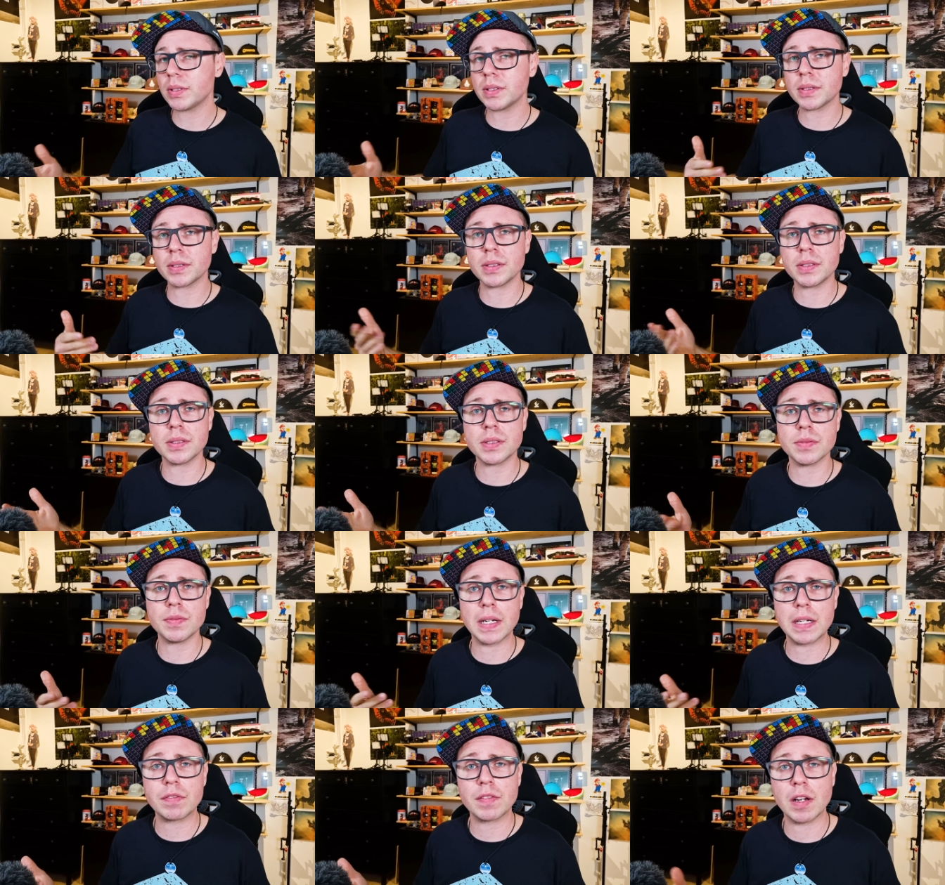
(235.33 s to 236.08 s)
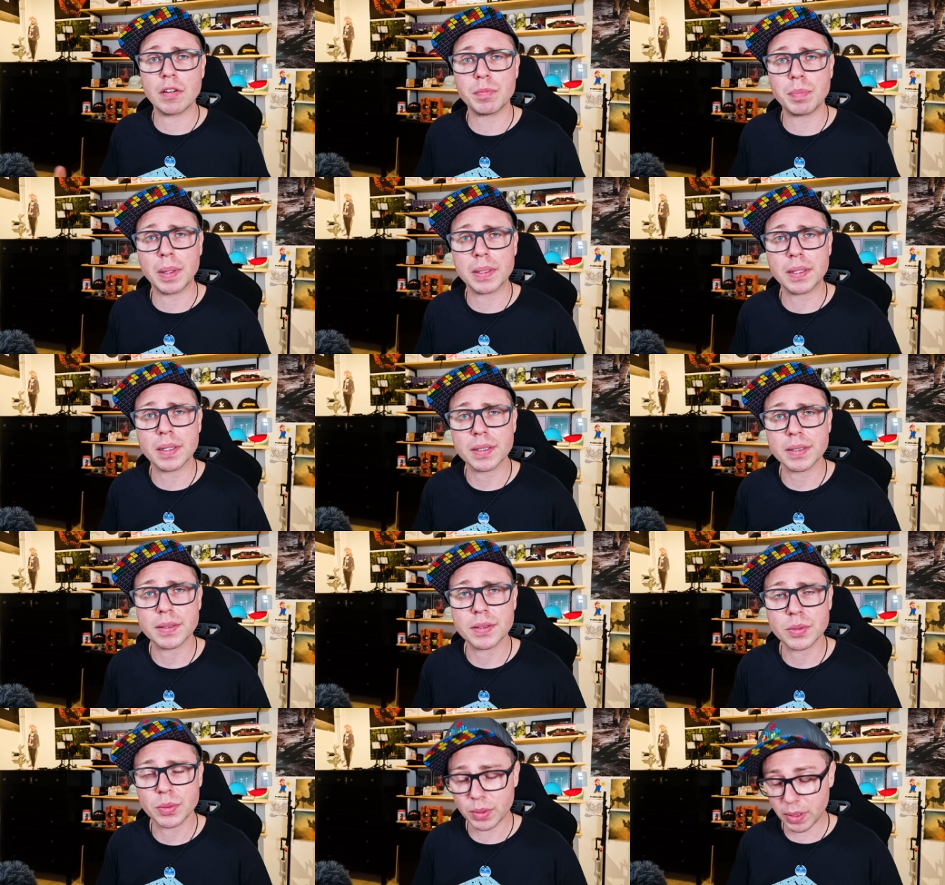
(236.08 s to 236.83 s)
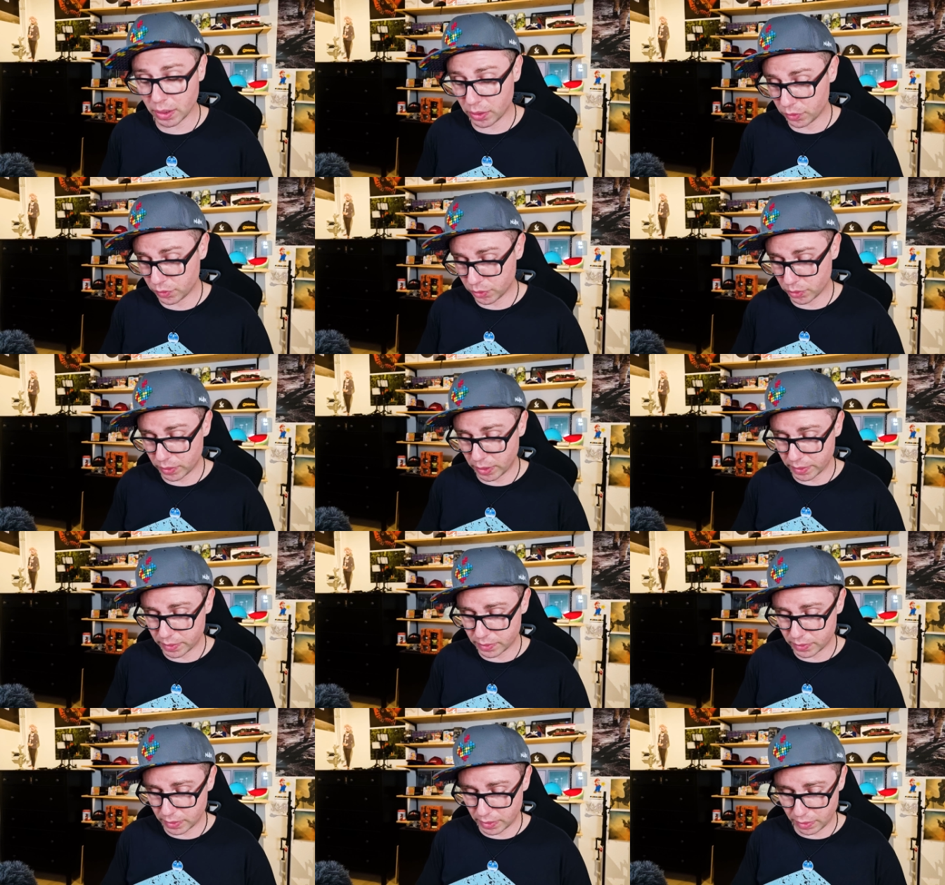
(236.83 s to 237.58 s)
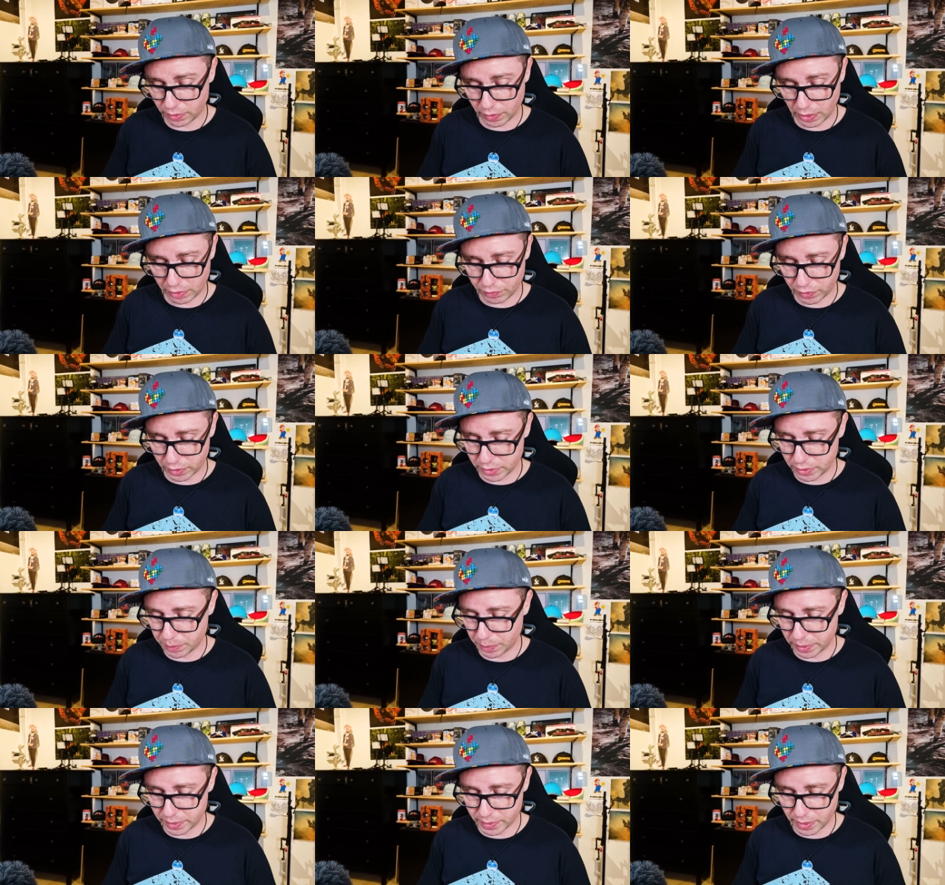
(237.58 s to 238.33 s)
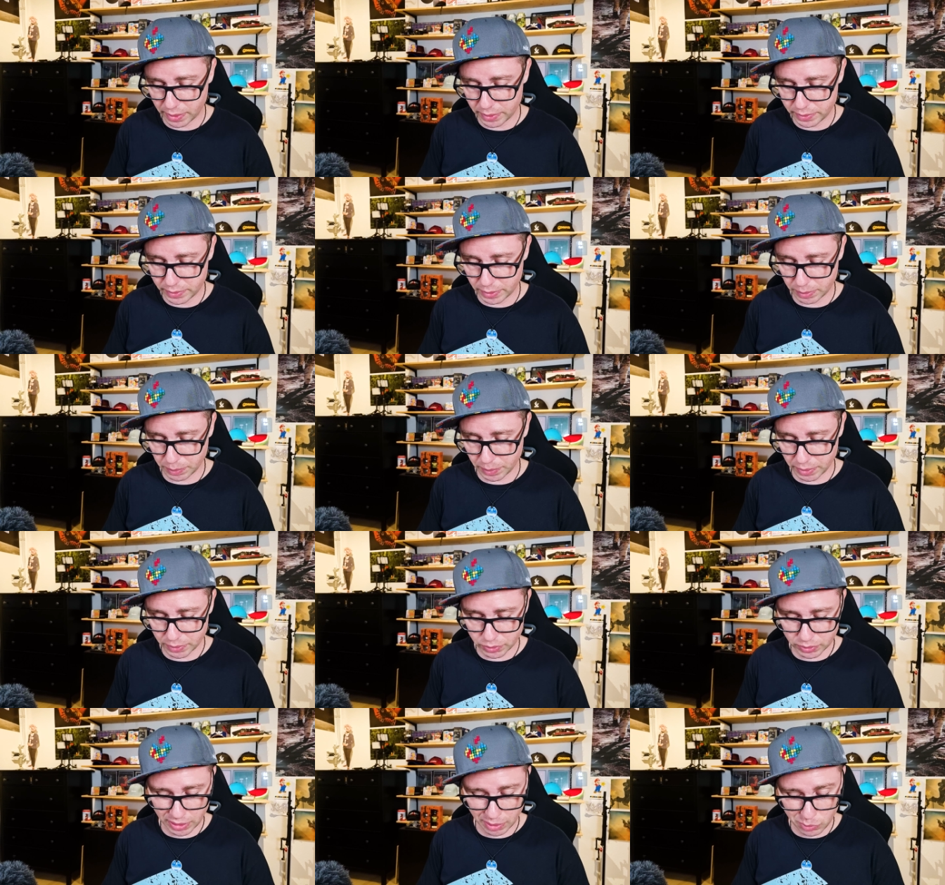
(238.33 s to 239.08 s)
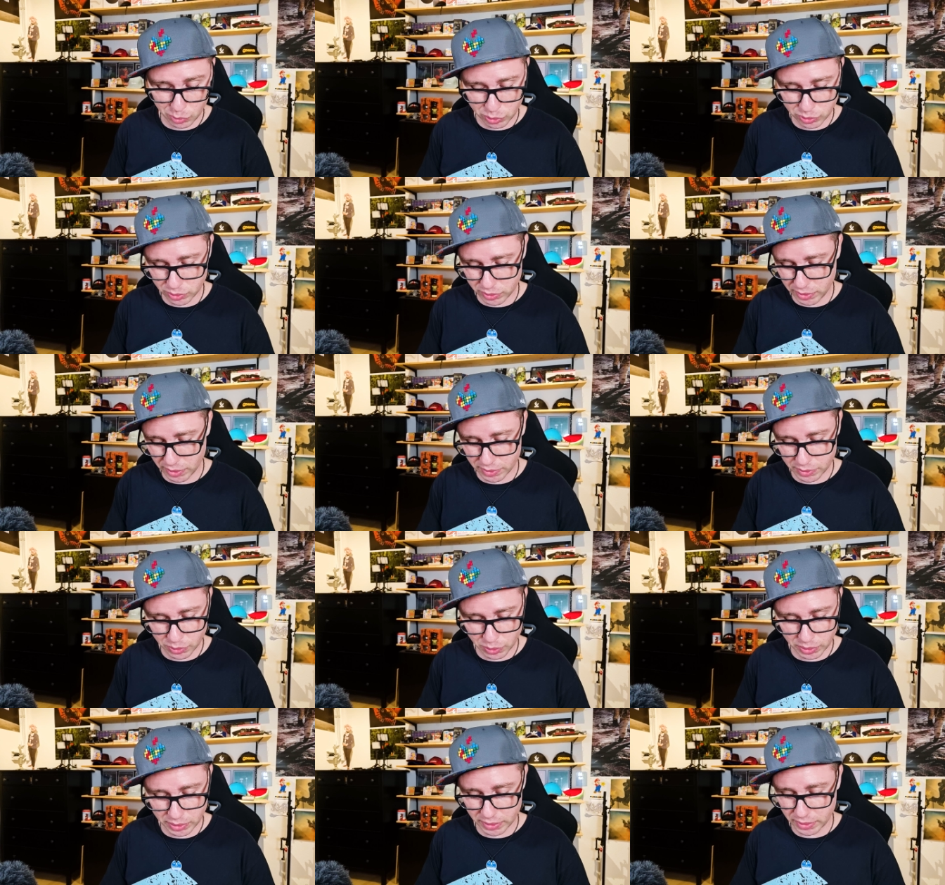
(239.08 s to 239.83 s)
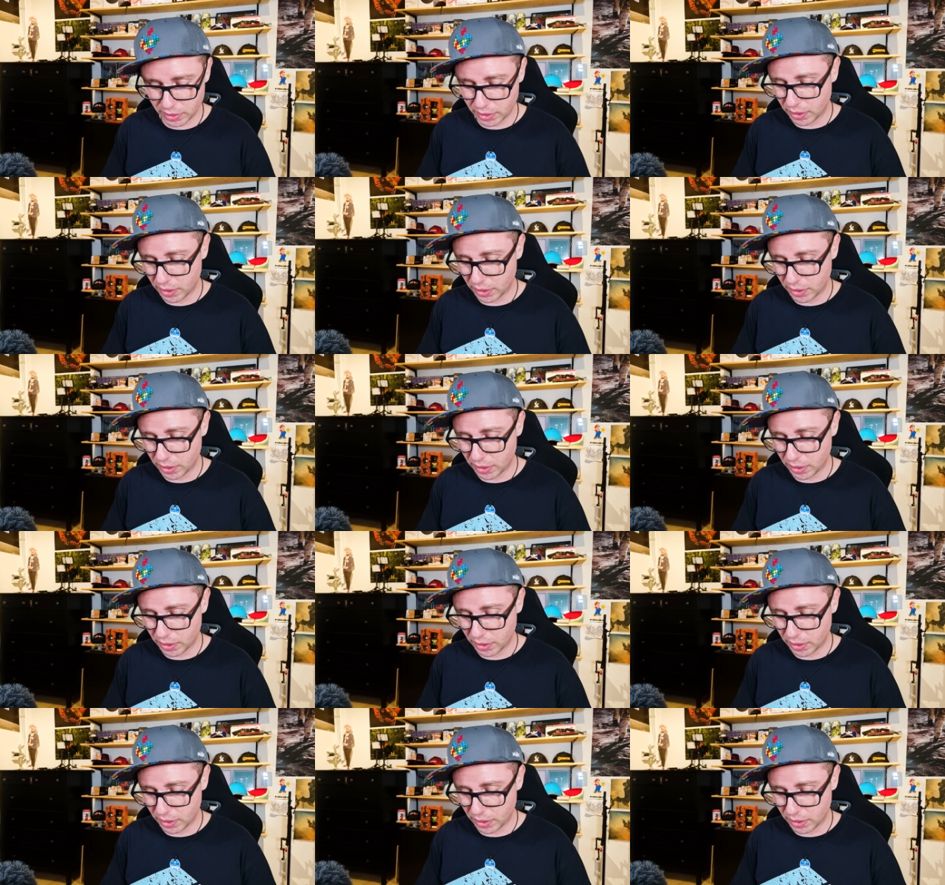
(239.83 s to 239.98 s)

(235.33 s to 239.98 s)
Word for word: und diese, diese Wegwerfbatterien zu kaufen. Und das ist einfach nicht mehr zeitgemäß. Und dann musst du dir so eine,